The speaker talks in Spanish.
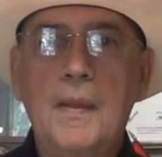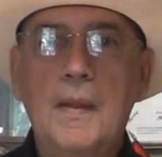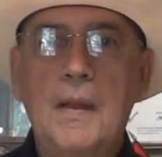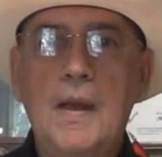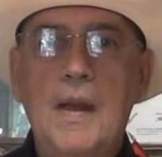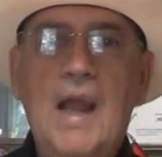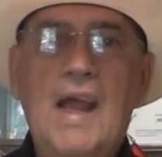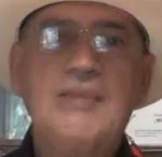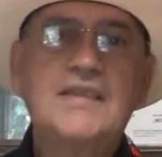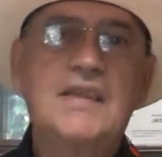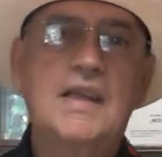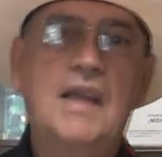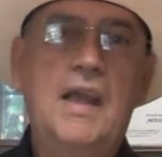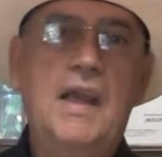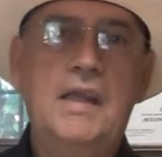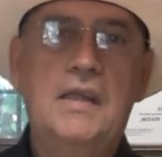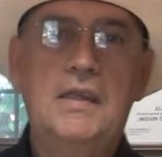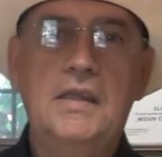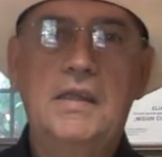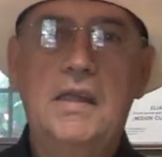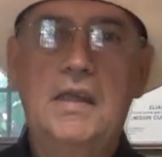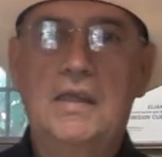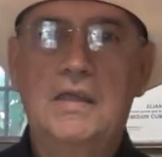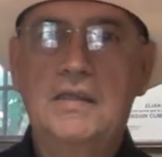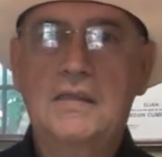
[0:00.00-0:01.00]
las
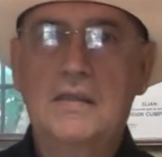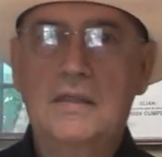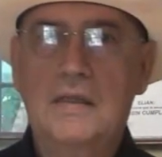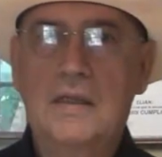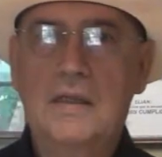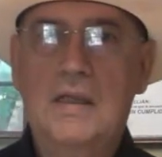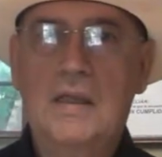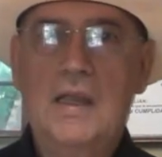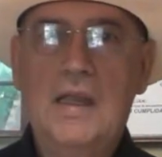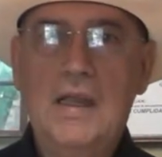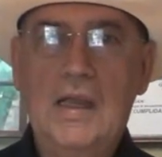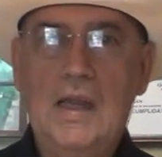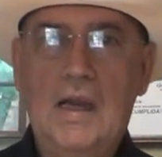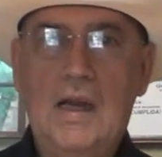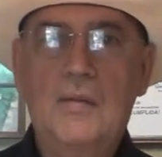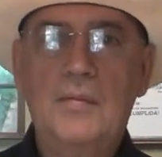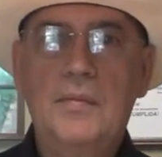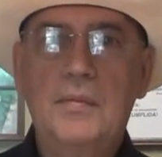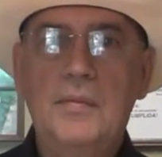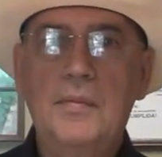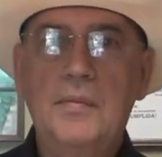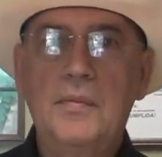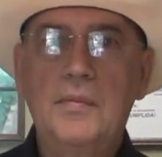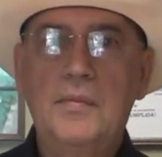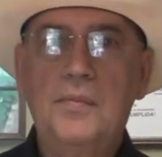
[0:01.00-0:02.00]
etnias en
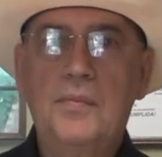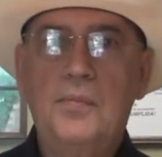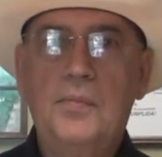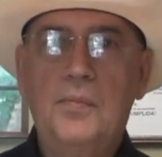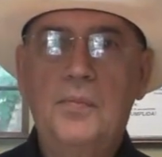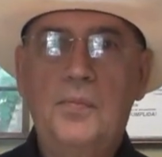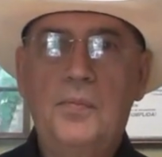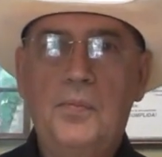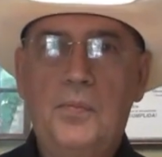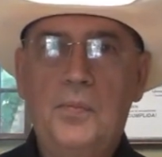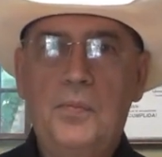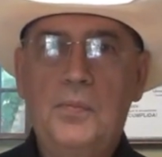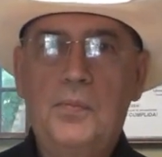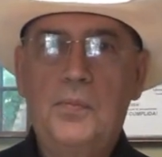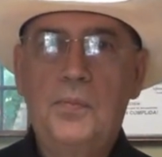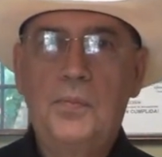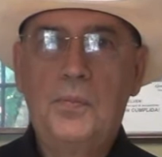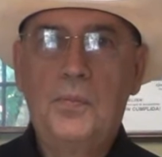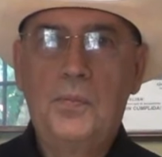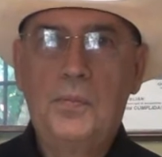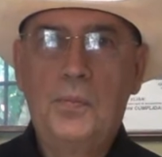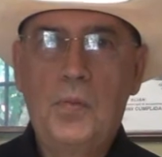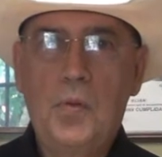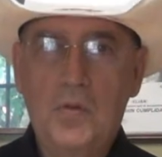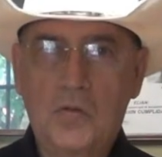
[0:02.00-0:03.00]
gran
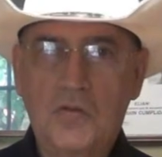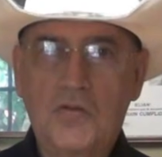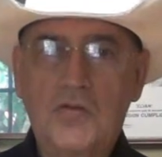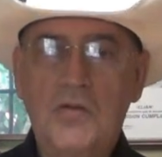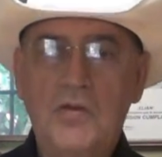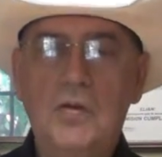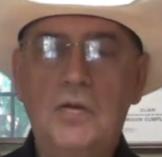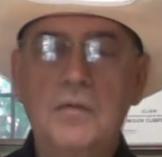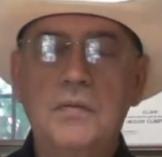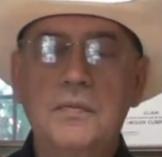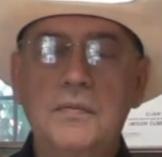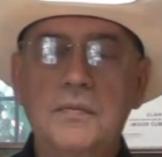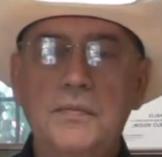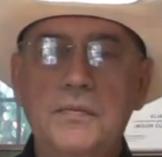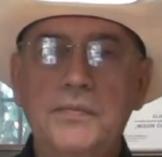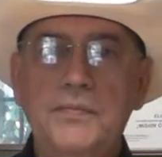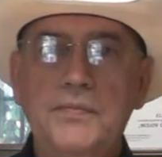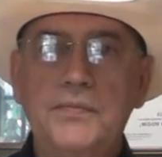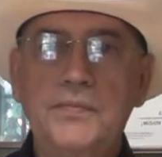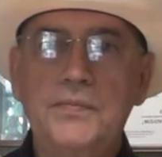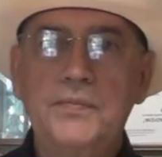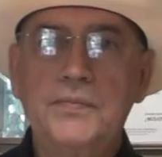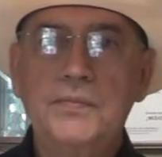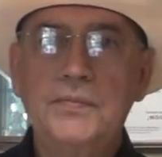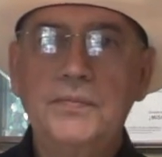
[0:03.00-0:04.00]
porción.
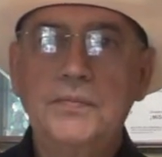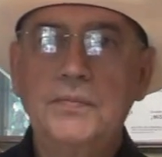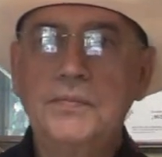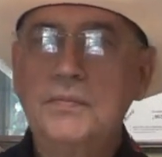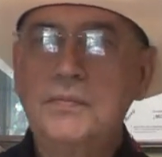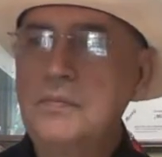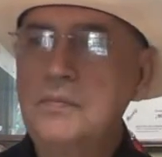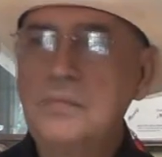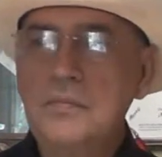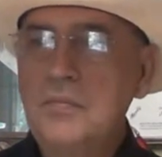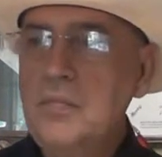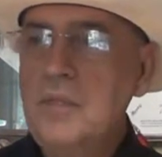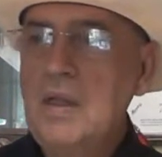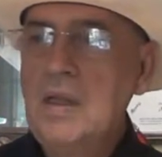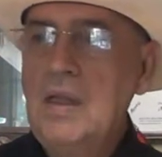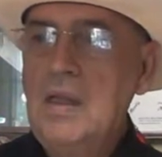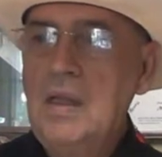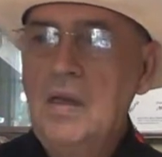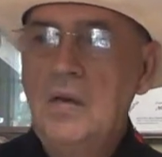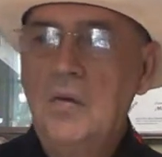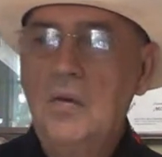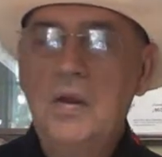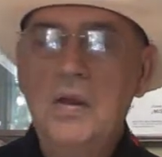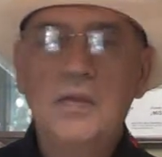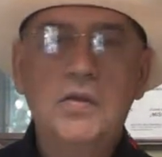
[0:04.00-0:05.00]

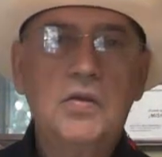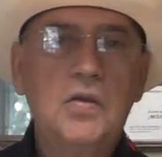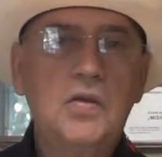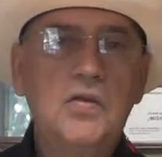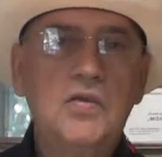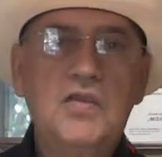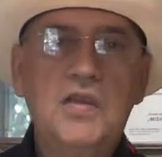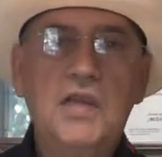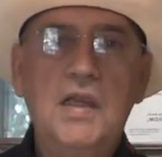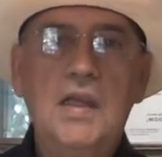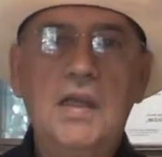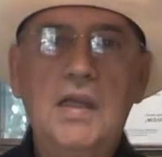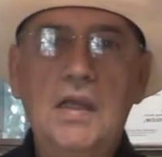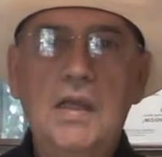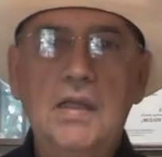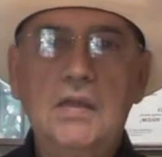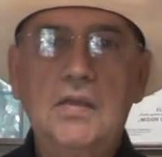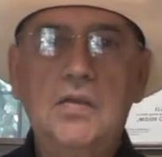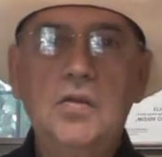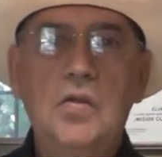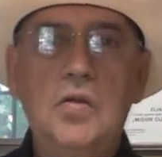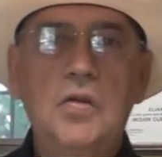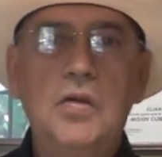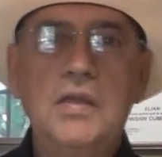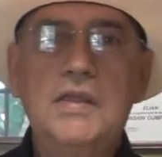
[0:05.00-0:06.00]
Pero entonces
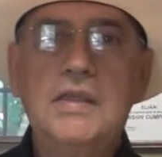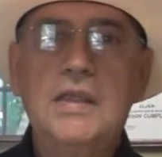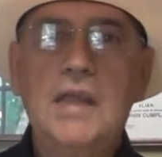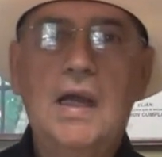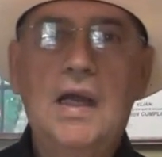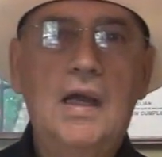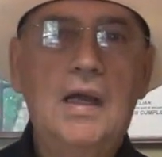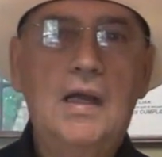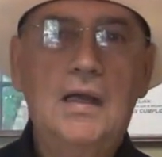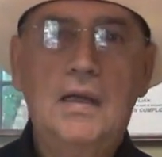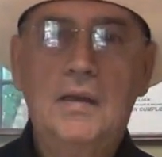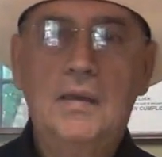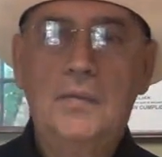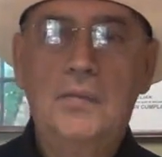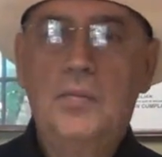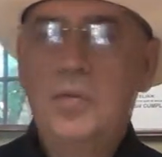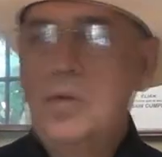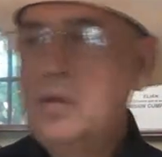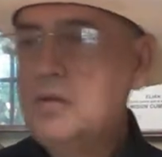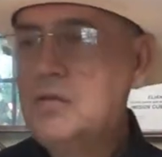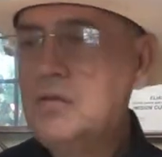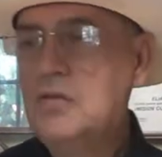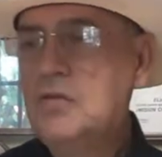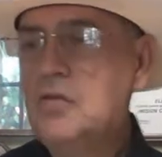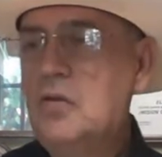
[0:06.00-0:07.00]
eh, todo está
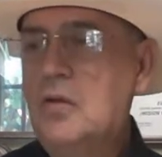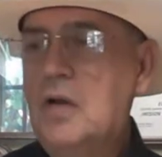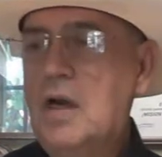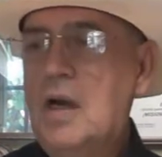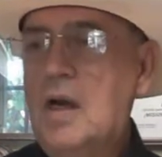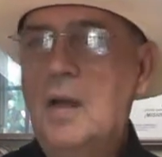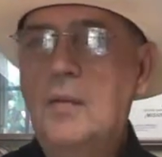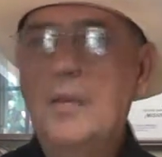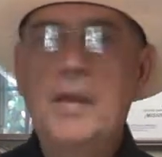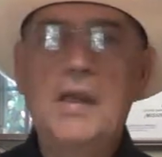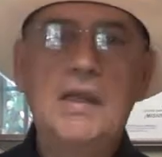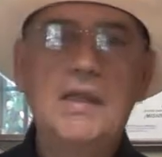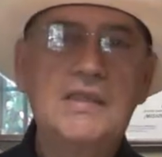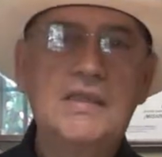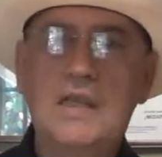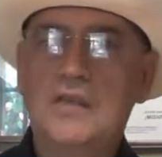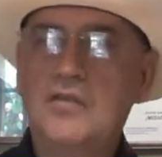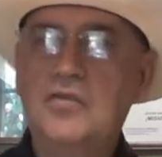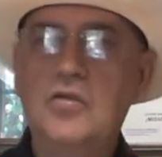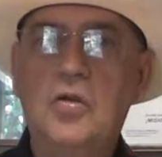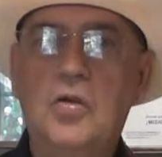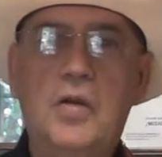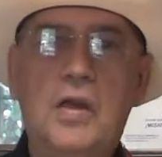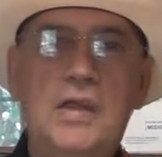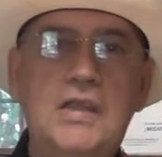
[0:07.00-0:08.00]
puesto sobre la mesa,
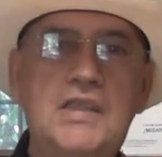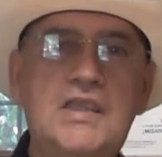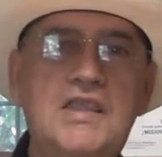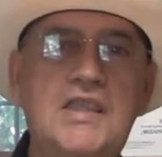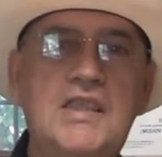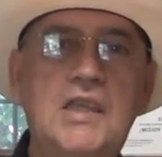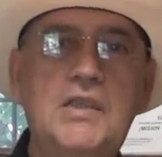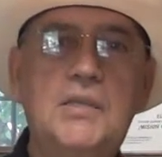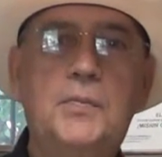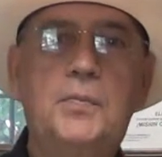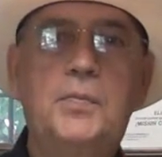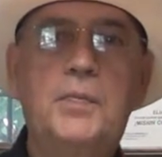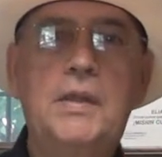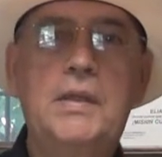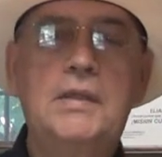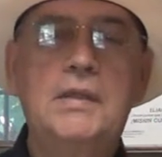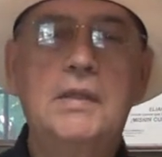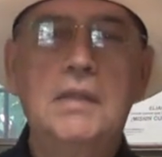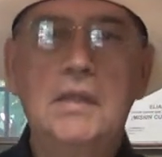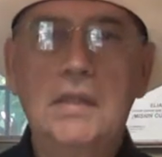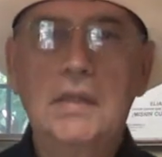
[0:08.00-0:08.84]
sobre el césped,